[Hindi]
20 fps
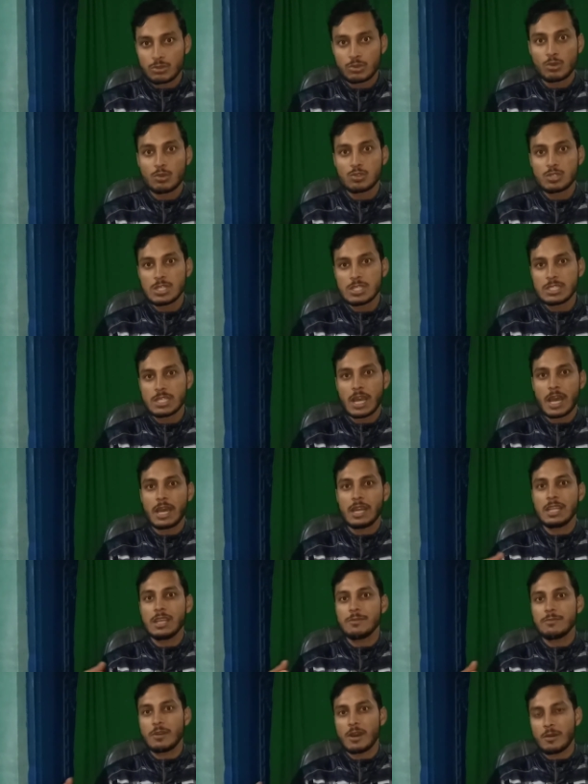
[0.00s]
तो उसे
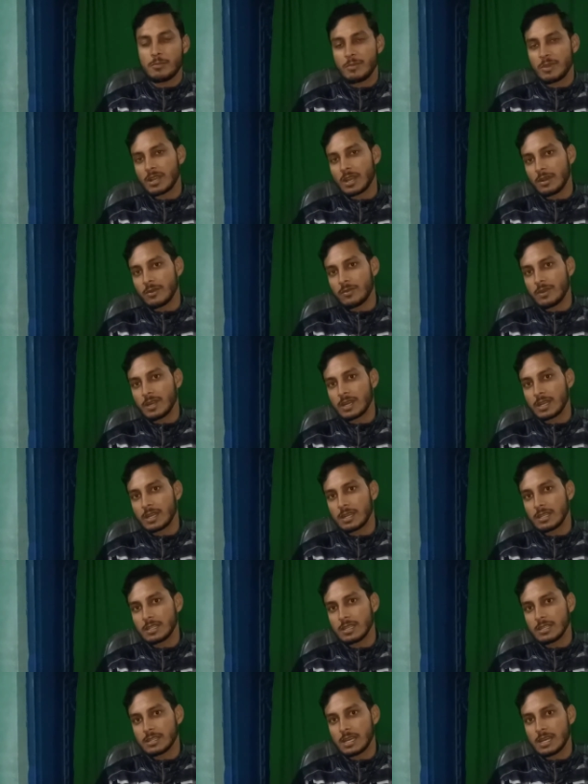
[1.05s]
क्षारीय फार्म में कन्वर्ट
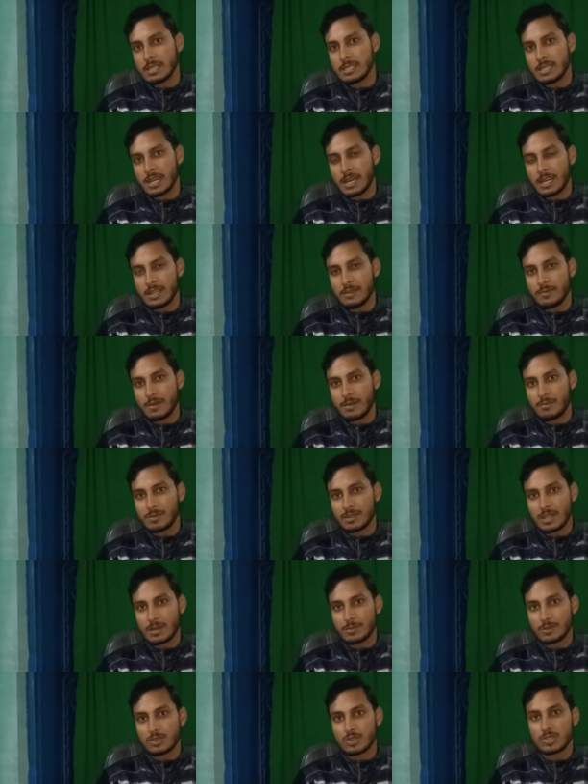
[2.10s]
कर देता है छारिय फार्म
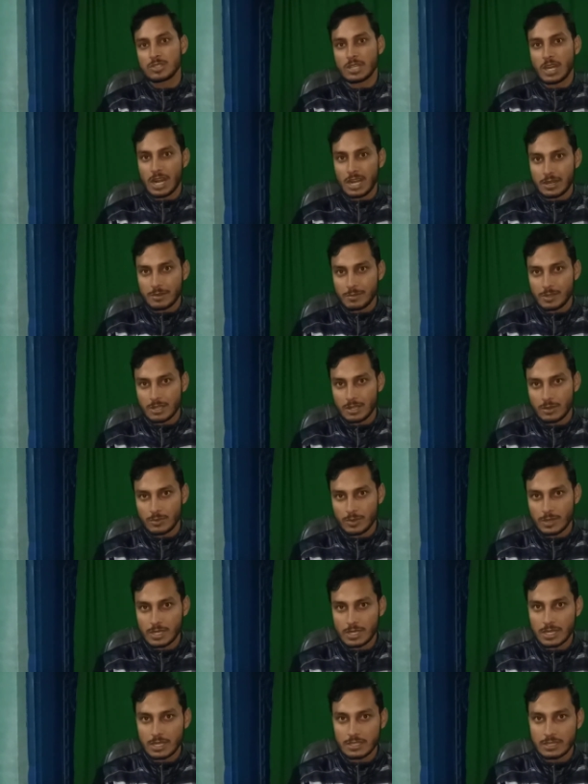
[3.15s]
मतलब किसी साल्ट में
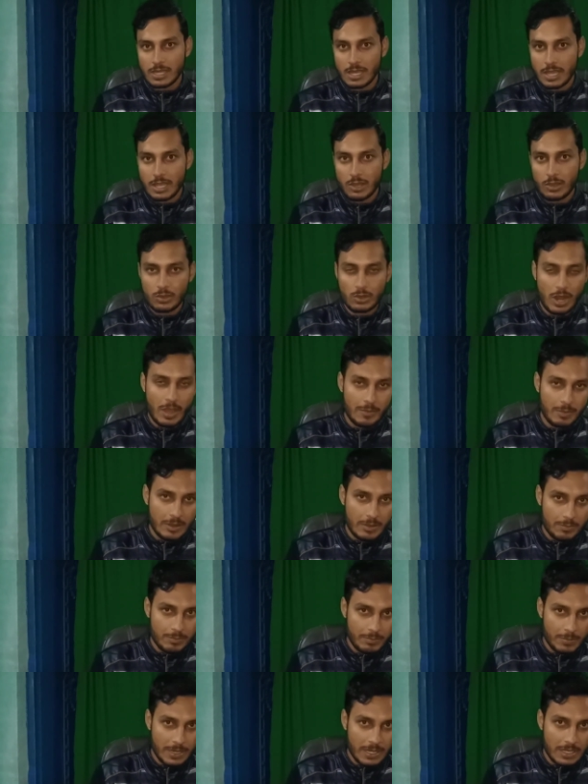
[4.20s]
कन्वर्ट करता है और आपके
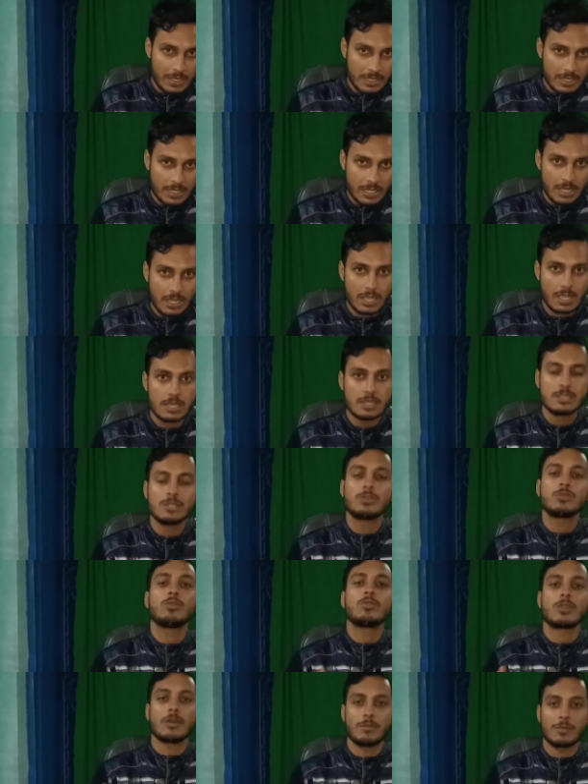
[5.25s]
पेट के
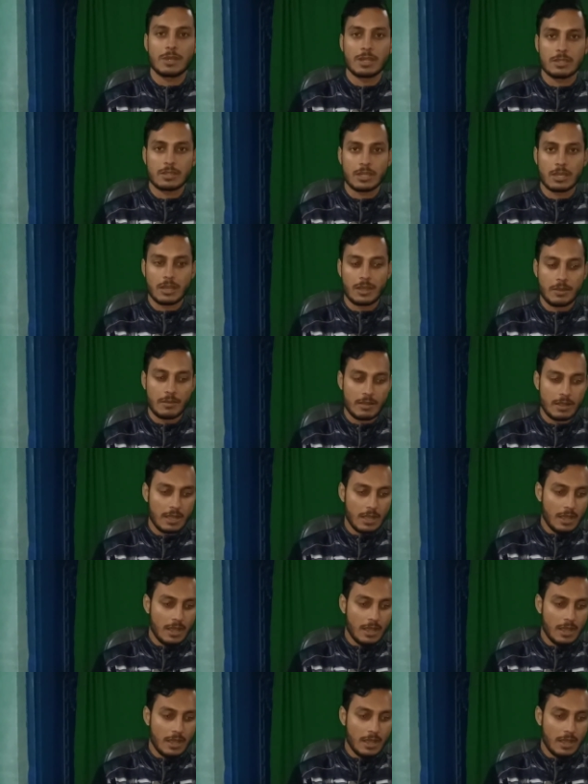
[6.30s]
एसिड को कम करता है